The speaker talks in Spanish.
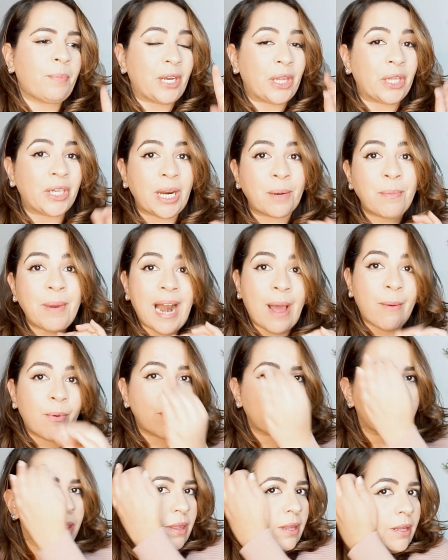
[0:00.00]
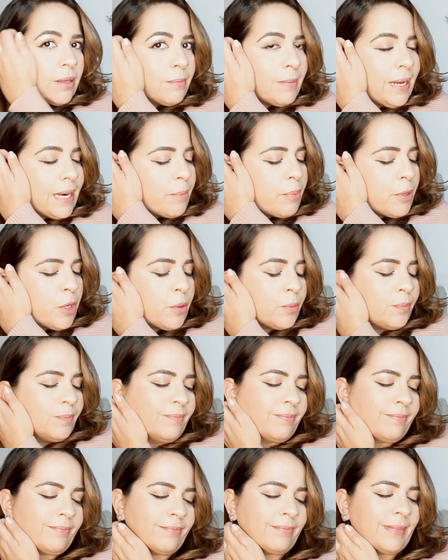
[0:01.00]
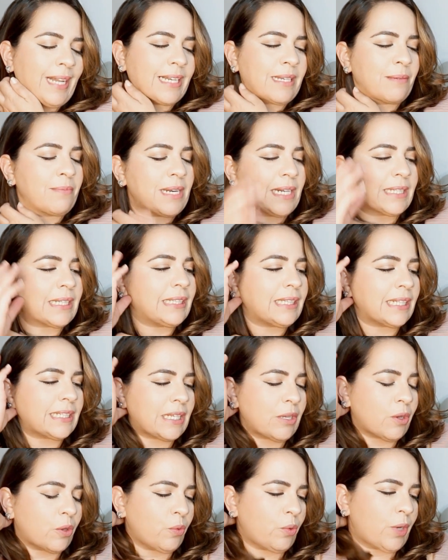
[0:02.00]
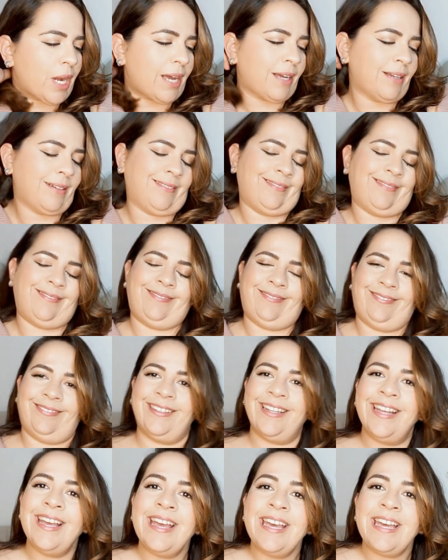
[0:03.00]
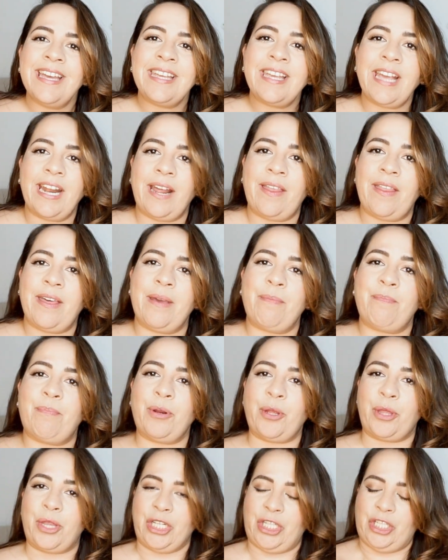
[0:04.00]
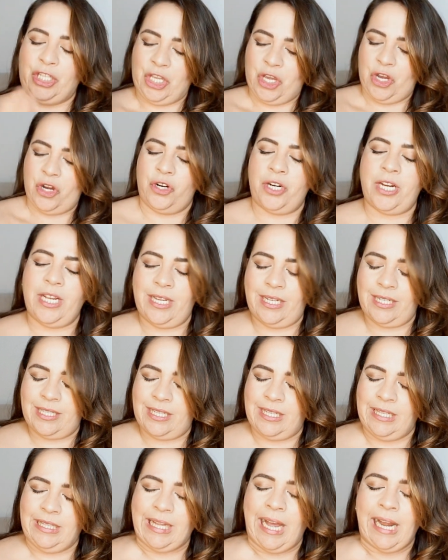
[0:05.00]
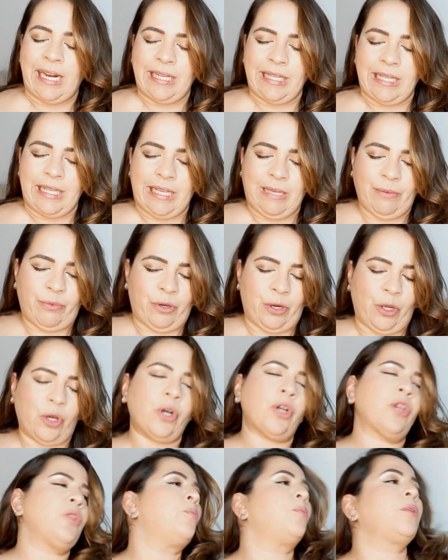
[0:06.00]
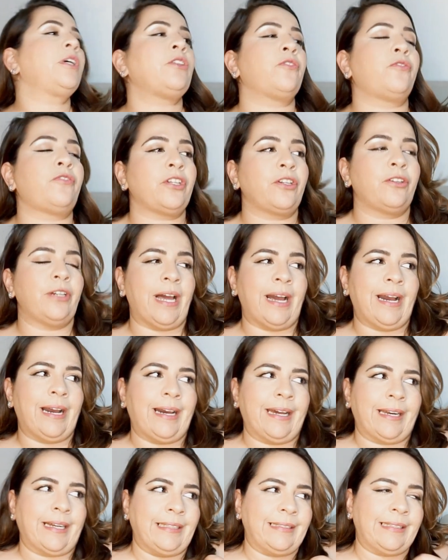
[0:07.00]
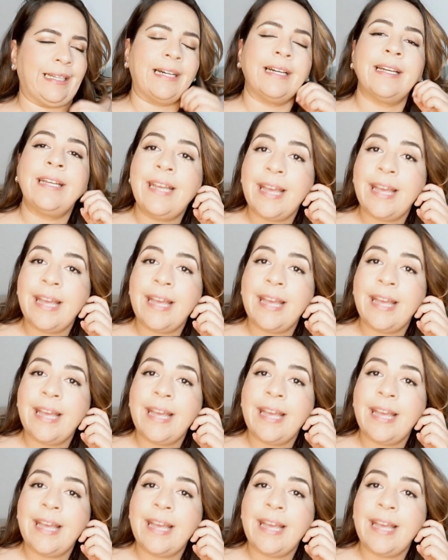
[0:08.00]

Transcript: perdonadme la voz, ¿vale? Pero mm, la Semana Santa ha sido dura, llena de procesiones y tal, y bueno, he cogido un poquito frío la garganta.